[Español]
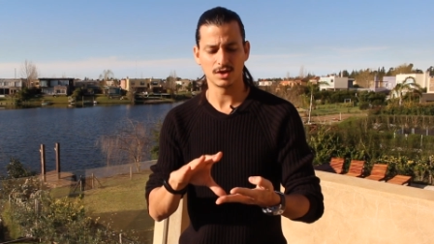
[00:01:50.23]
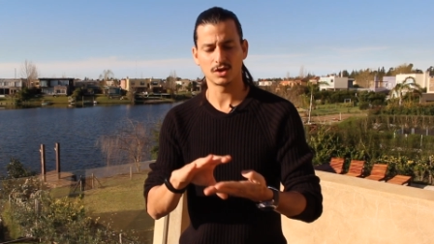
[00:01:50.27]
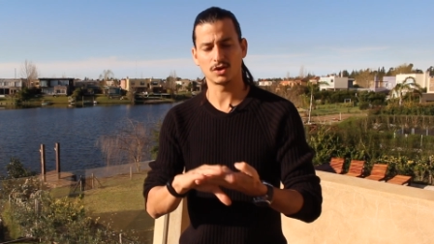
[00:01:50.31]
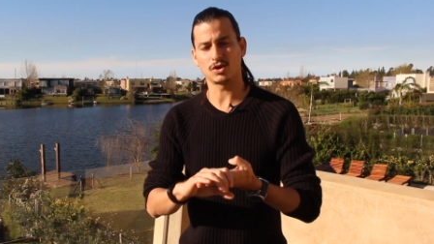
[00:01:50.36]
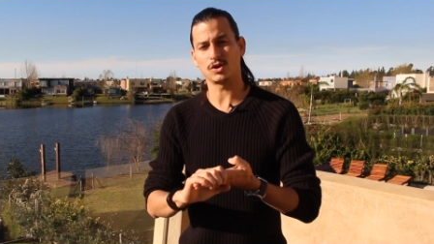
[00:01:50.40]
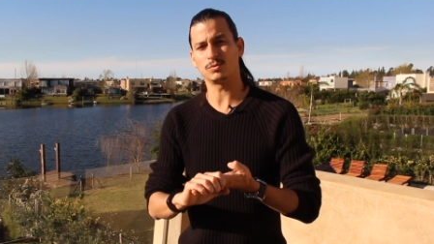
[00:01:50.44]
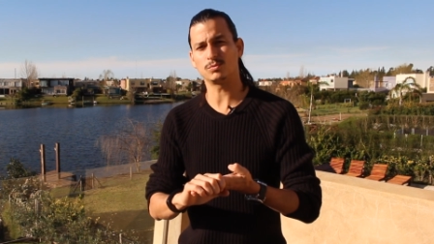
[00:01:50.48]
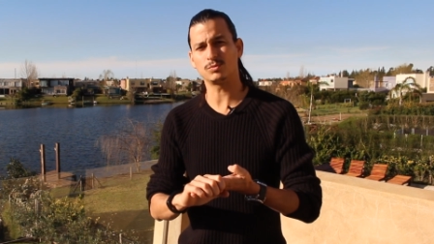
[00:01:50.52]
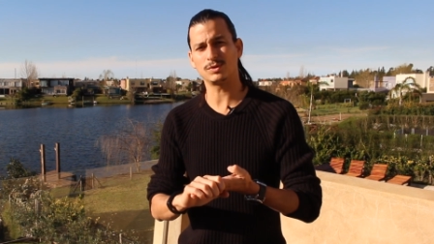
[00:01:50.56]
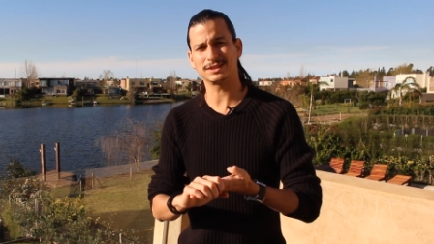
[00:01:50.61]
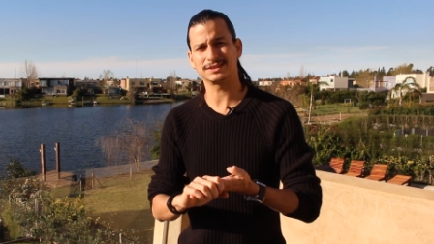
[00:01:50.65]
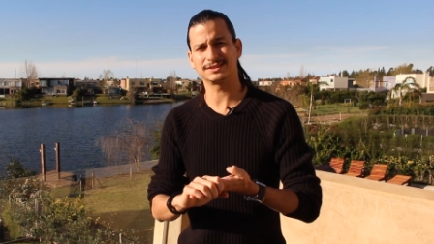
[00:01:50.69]

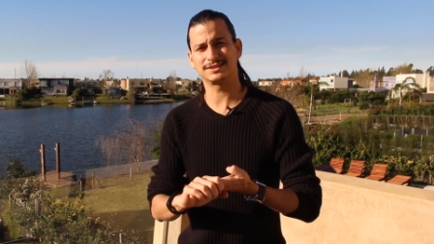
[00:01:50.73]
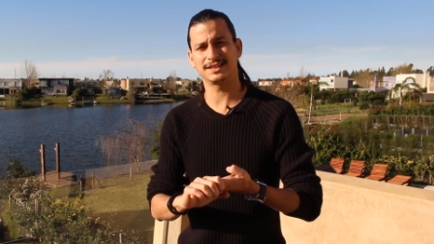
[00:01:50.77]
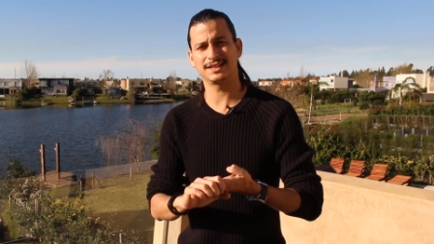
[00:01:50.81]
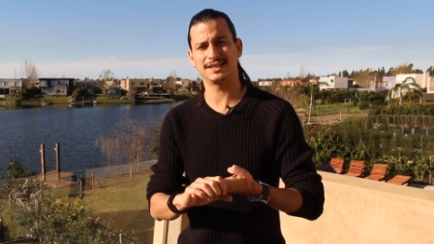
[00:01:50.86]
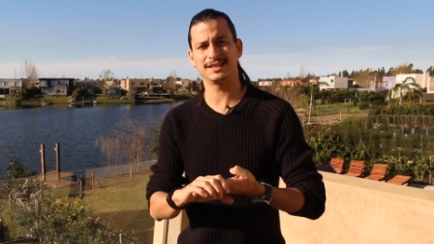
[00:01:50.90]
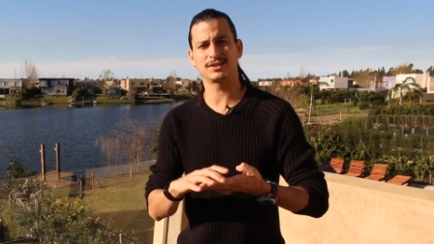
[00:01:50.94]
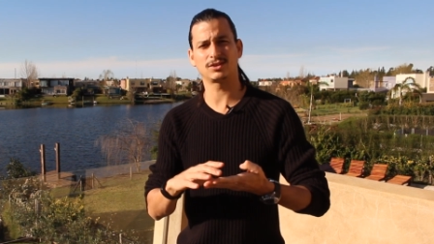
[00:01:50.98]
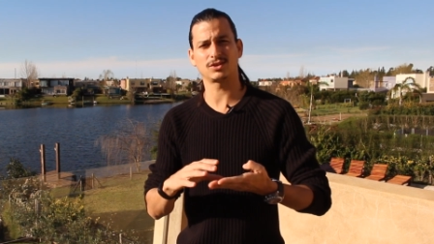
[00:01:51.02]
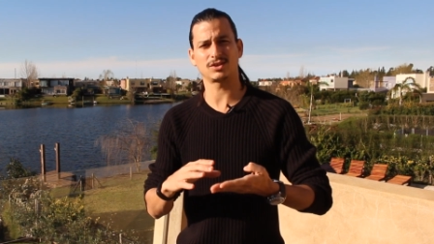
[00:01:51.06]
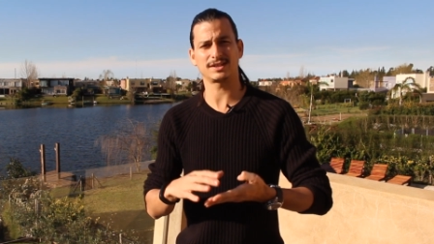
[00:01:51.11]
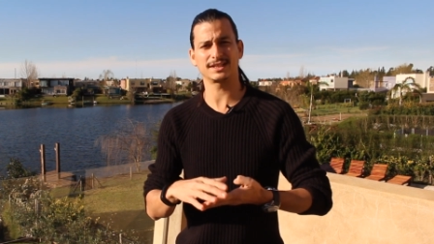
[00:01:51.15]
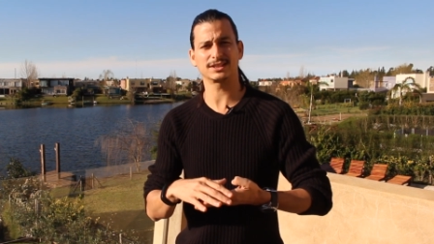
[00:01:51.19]
cómo hacer
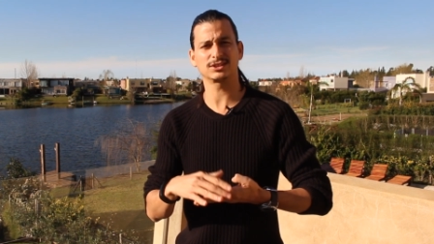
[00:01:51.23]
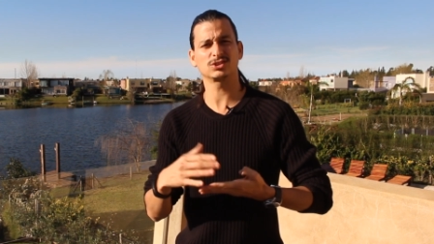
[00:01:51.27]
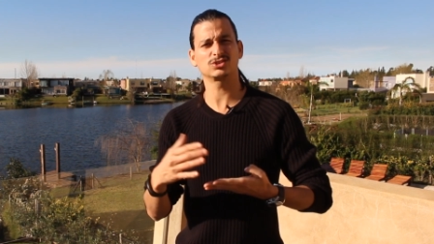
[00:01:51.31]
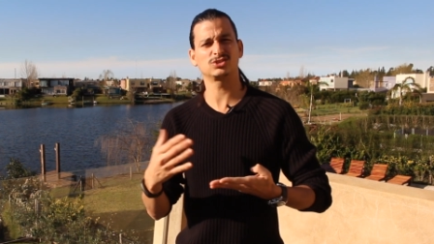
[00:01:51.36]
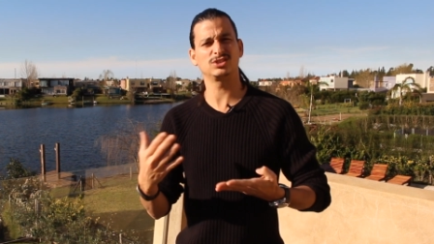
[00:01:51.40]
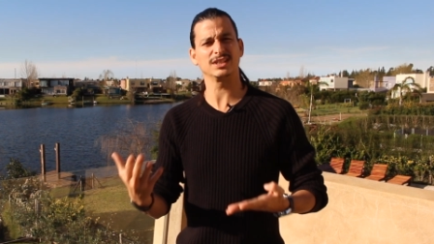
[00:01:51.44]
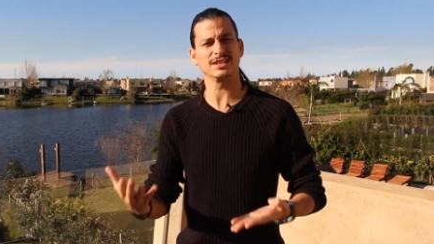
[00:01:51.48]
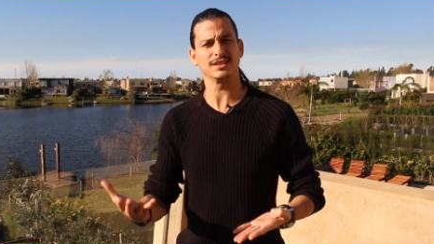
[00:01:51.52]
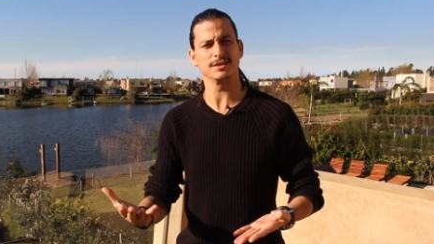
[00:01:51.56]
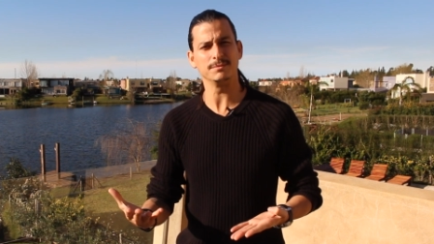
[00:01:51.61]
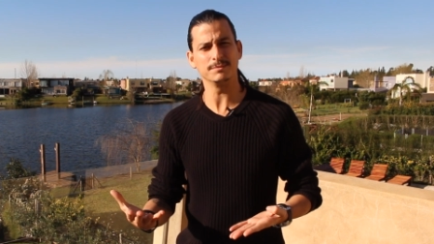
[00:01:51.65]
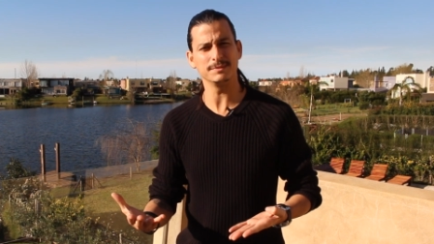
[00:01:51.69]
el correcto
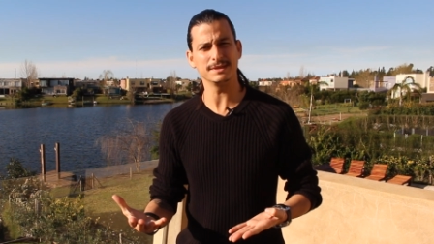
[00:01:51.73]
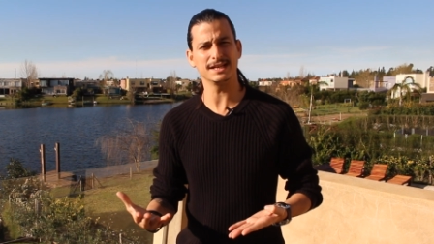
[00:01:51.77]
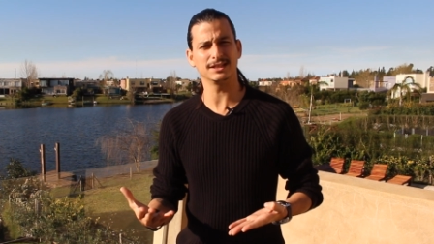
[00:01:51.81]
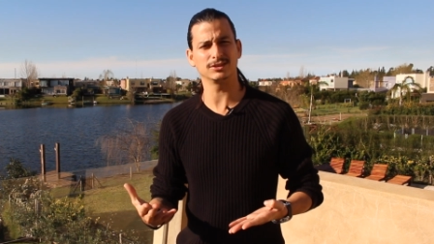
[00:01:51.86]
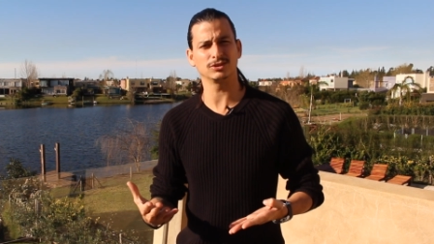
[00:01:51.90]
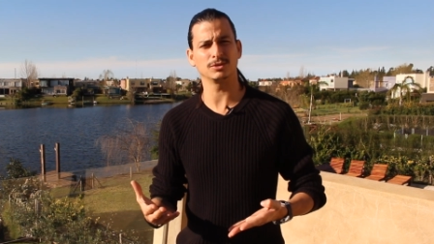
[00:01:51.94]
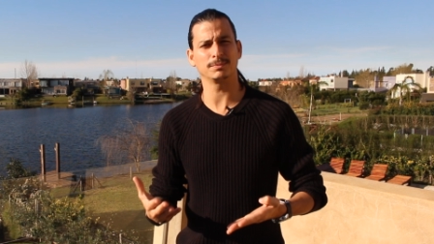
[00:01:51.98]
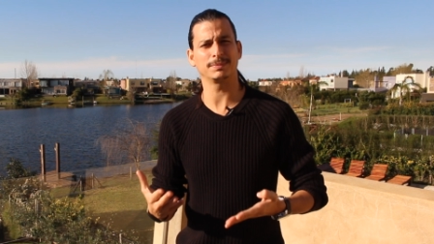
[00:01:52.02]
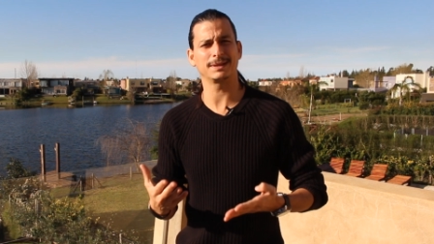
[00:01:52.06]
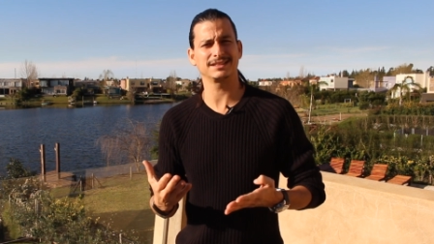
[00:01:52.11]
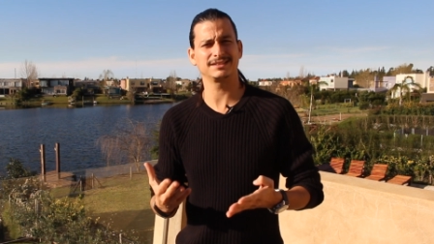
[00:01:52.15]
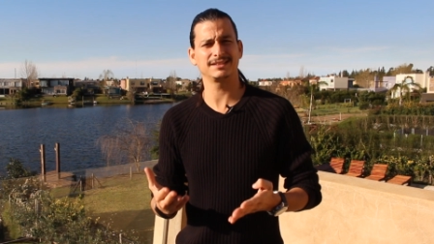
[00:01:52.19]

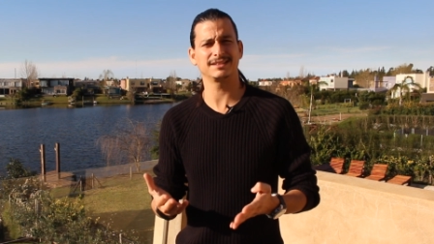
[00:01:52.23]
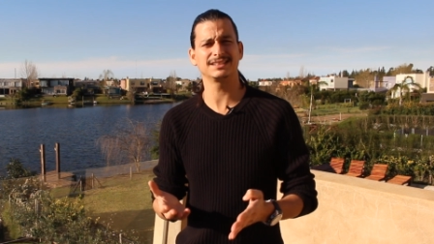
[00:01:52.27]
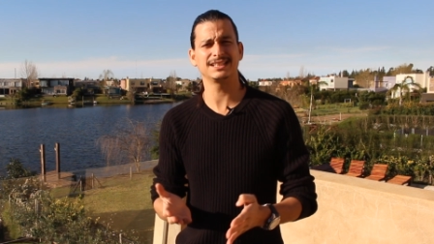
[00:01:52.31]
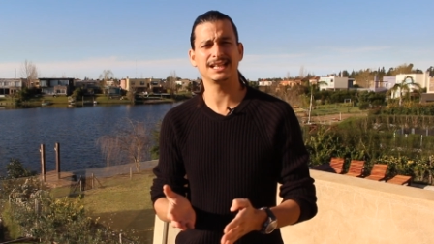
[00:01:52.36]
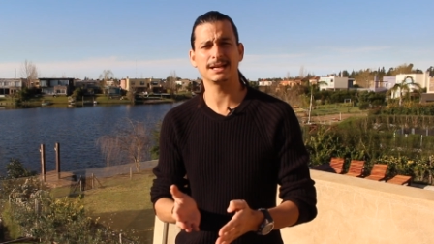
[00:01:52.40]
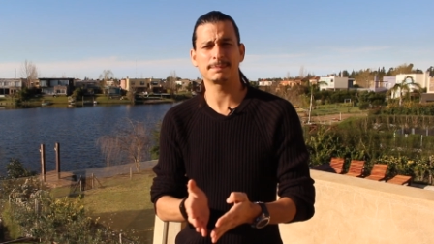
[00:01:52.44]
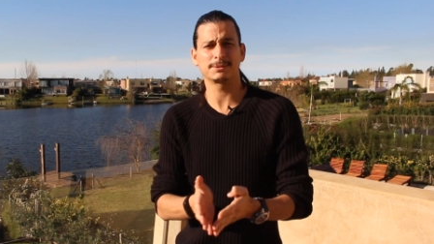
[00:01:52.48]
seguimiento para saber si